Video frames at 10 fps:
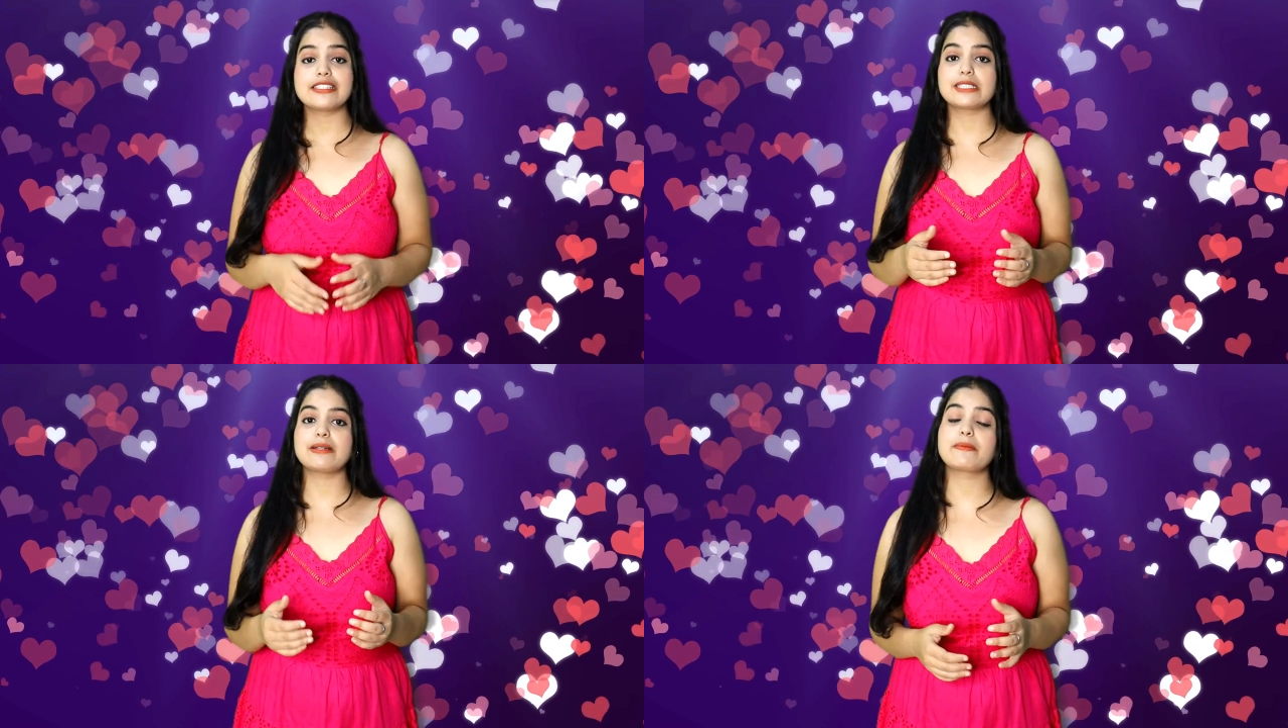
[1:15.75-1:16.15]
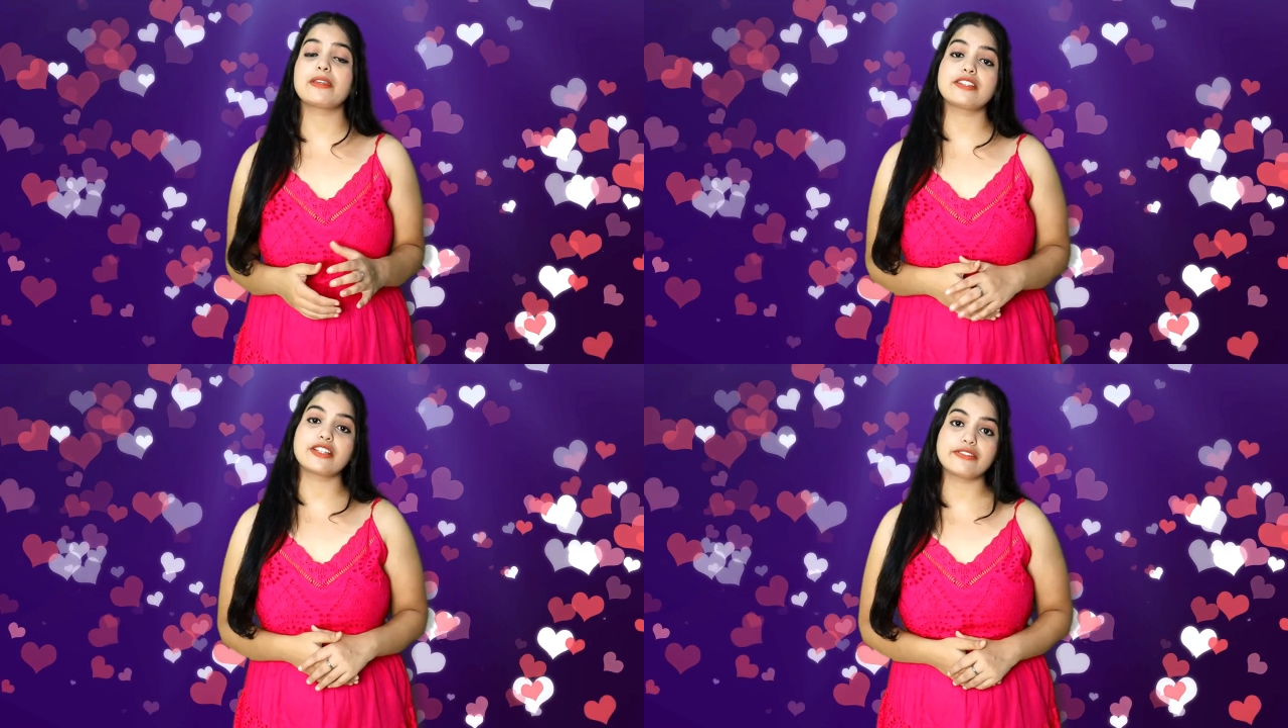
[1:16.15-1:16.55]
जब
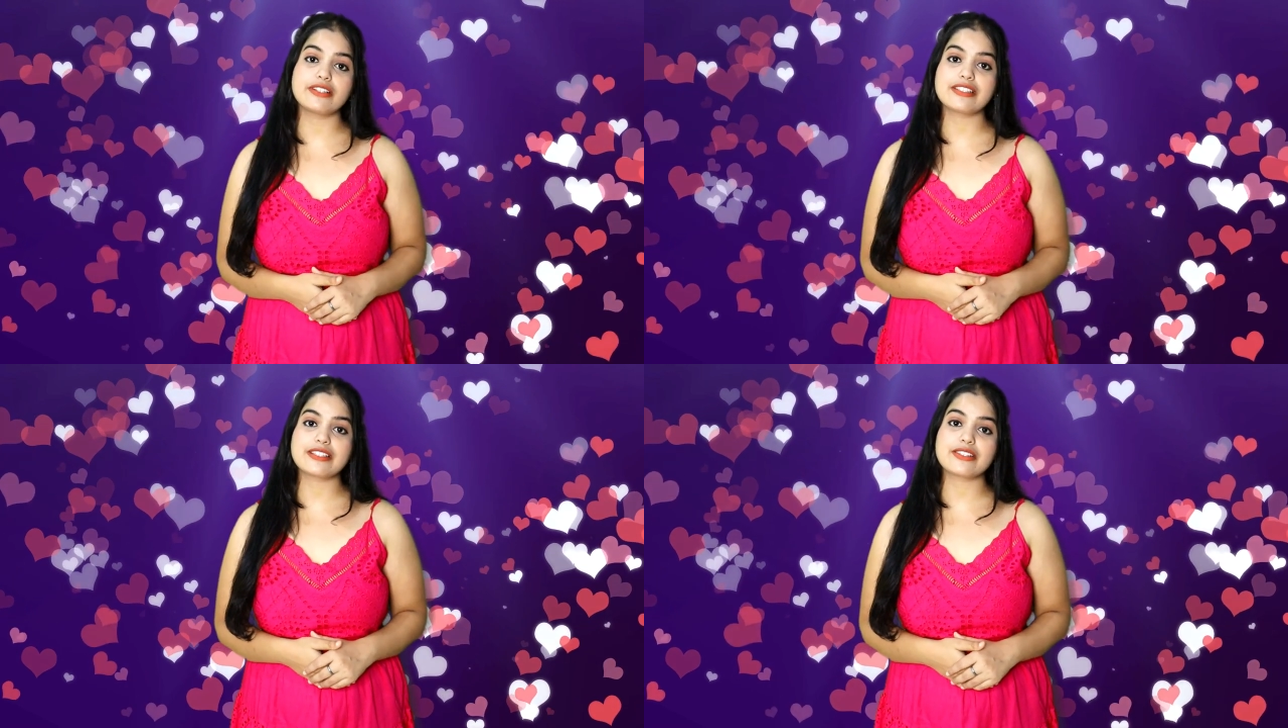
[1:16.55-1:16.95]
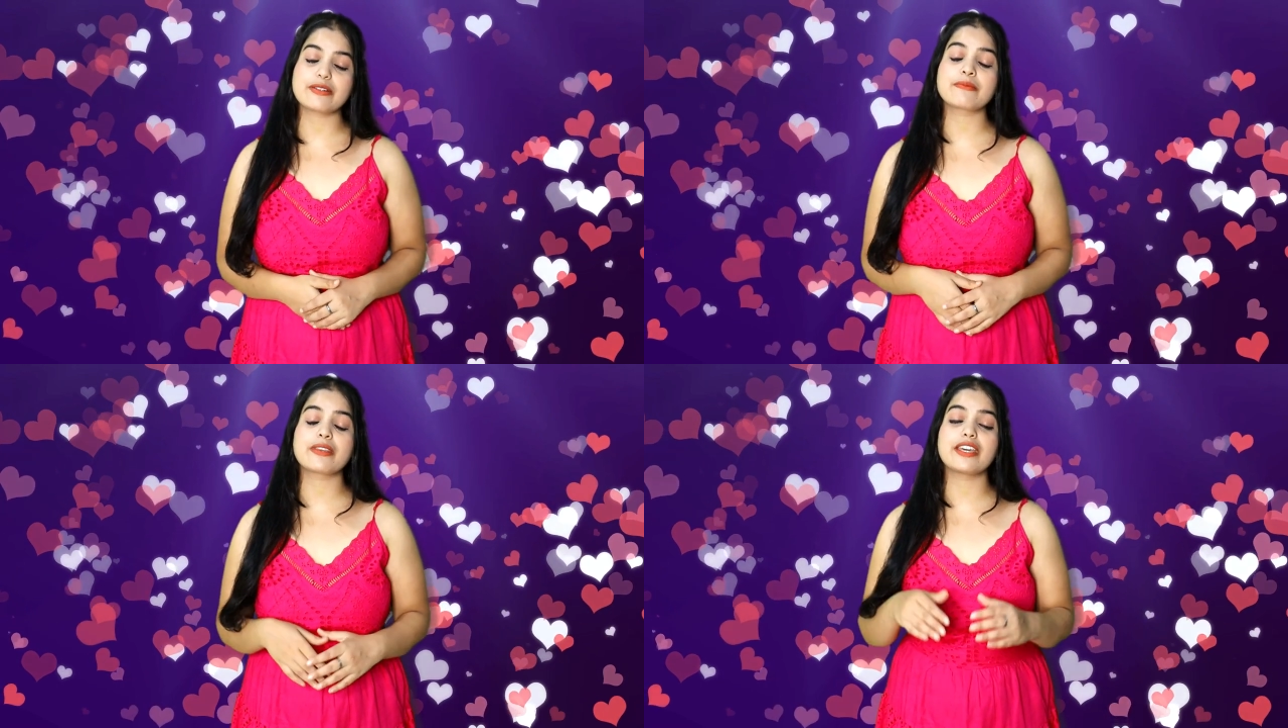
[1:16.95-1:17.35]
आपकी नर्वस
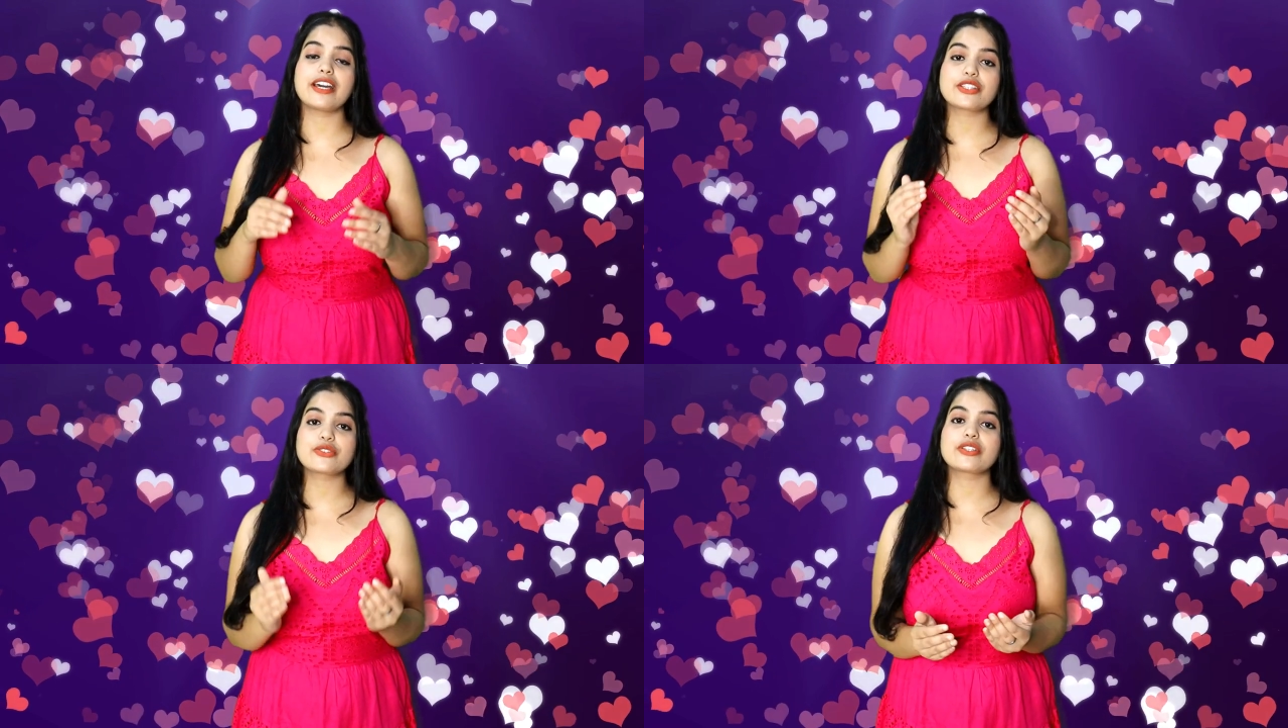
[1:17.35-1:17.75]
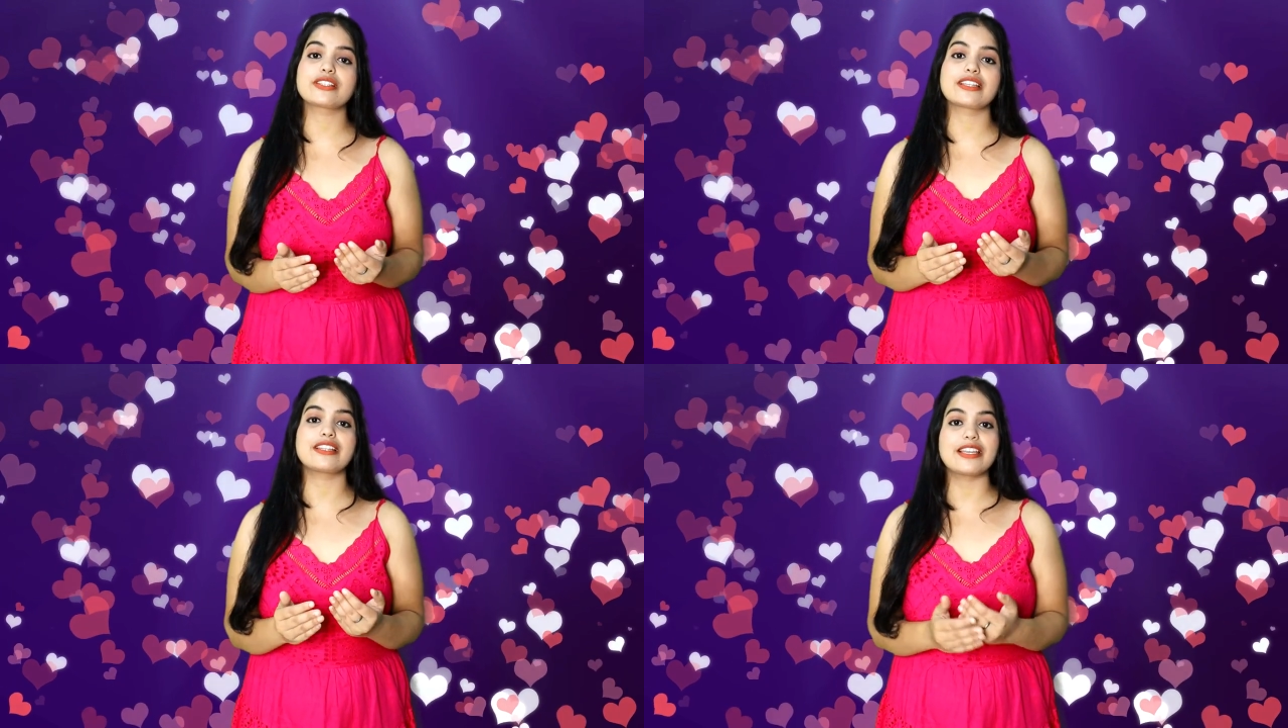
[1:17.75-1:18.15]
सिस्टम में
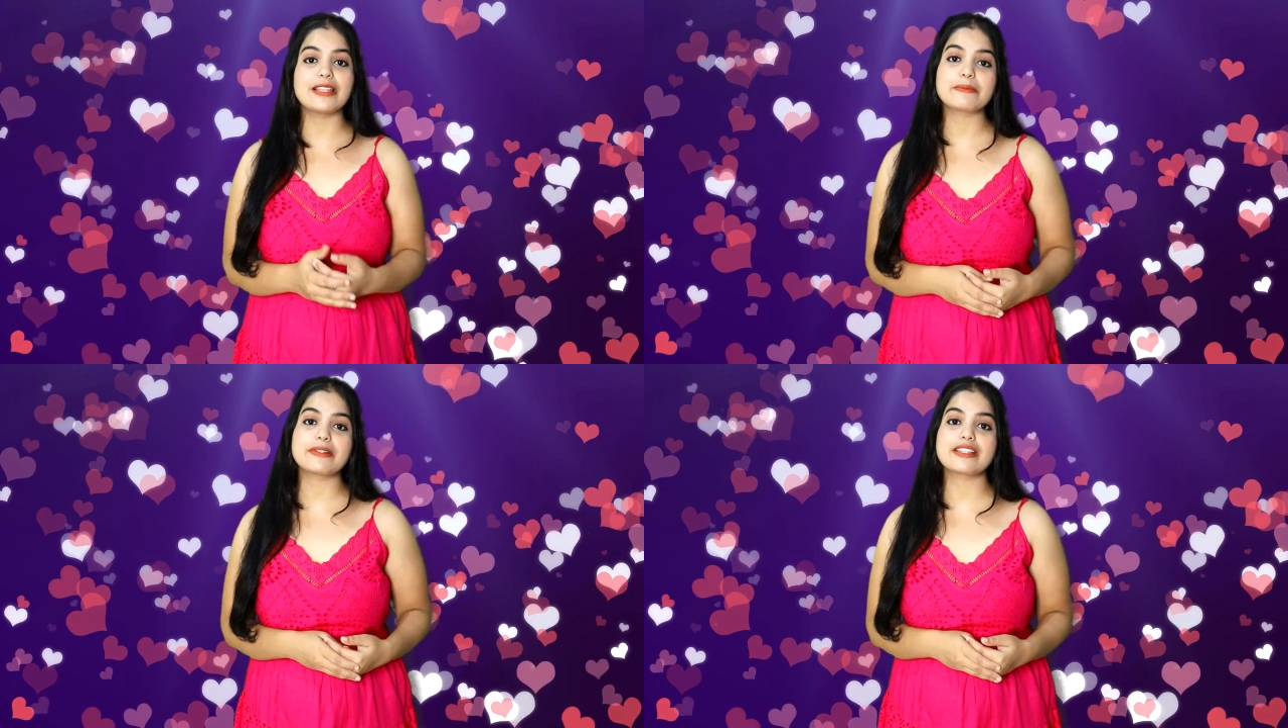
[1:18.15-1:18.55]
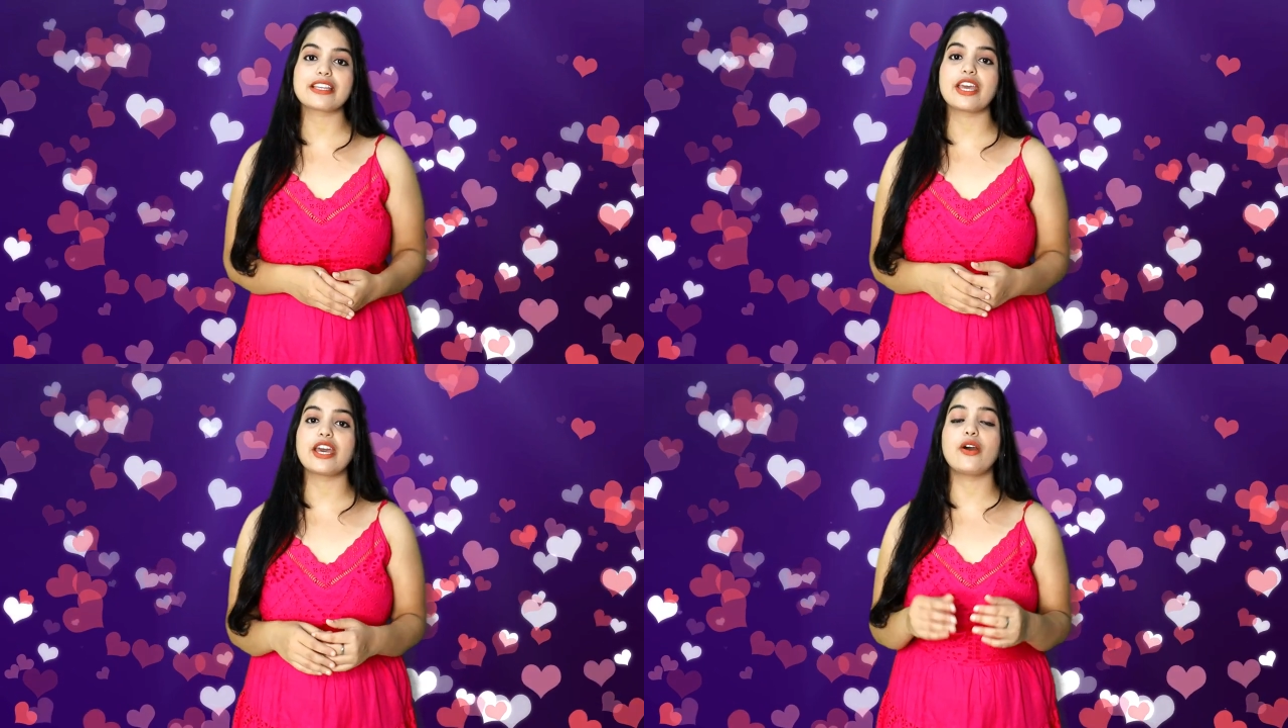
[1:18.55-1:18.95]
अच्छी सी नींद
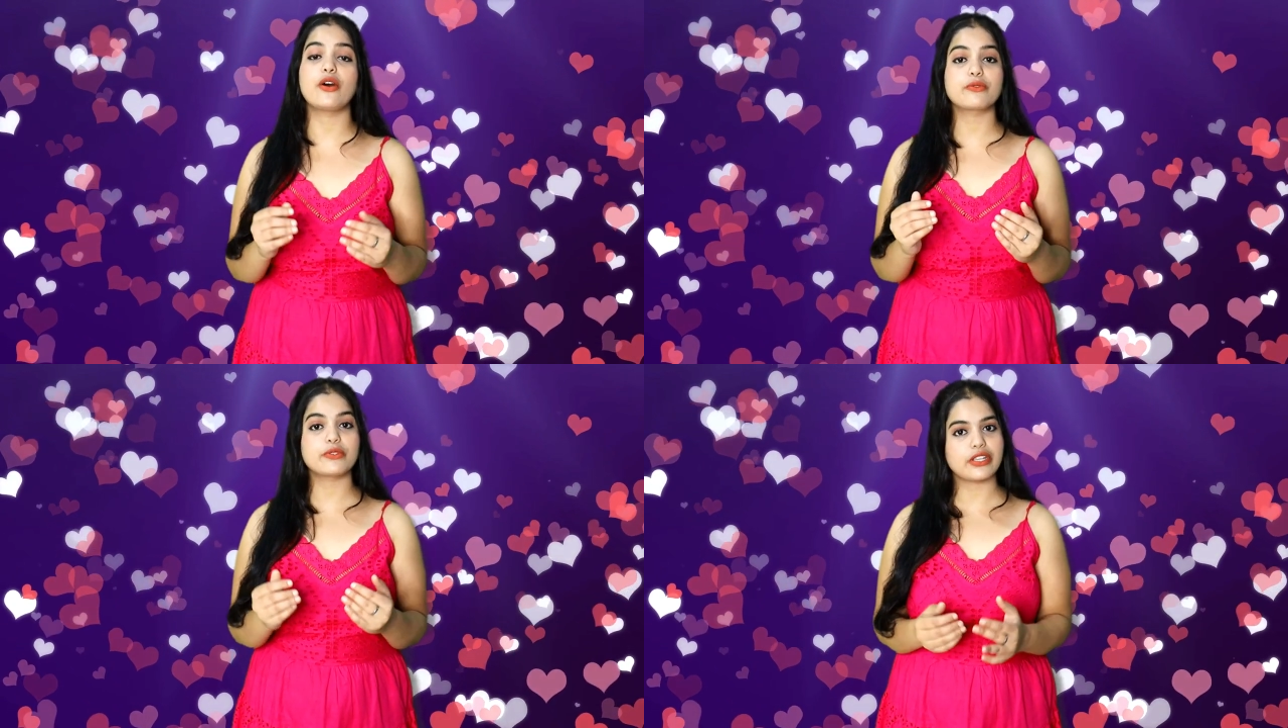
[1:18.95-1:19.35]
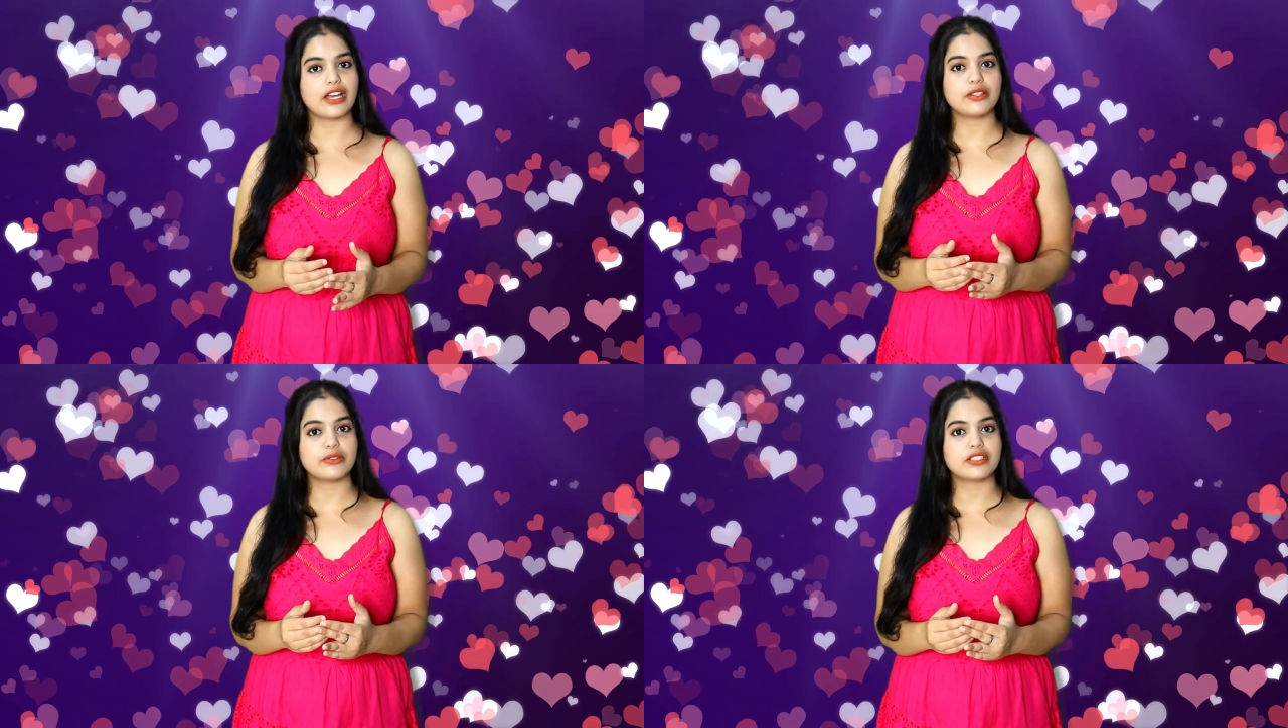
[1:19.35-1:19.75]
मिलती है और वो
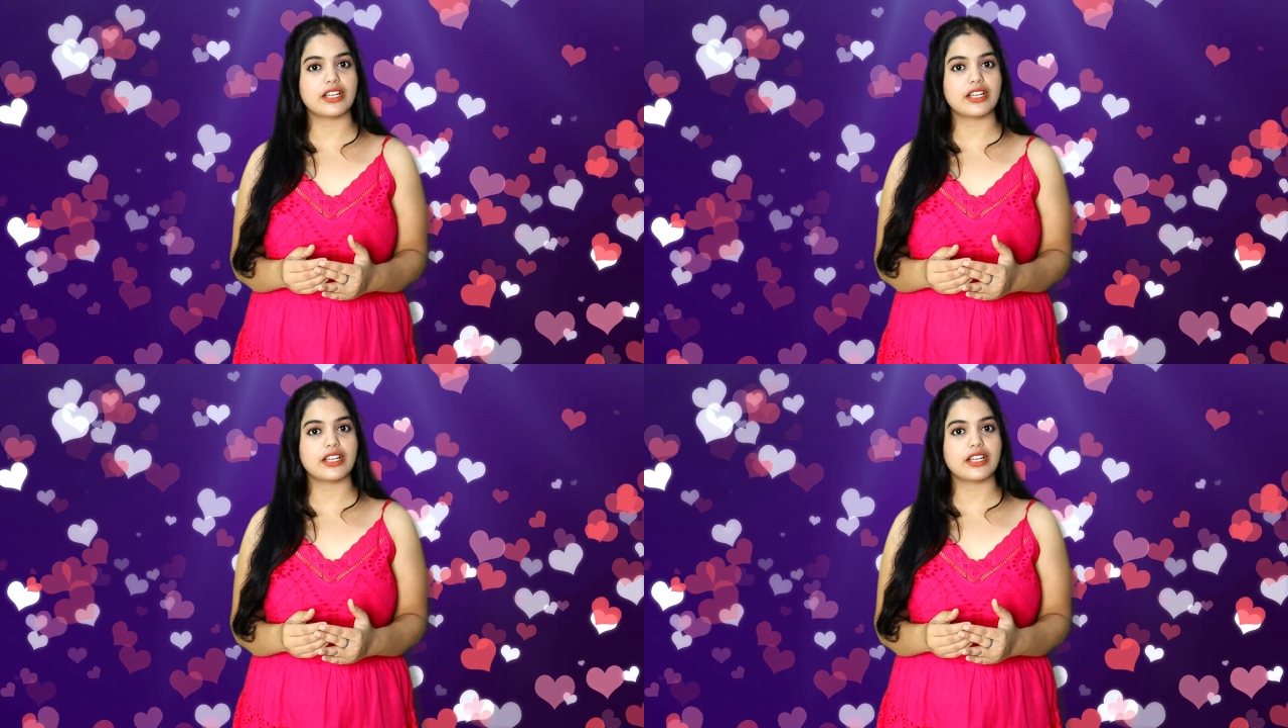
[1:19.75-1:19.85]
शांत हो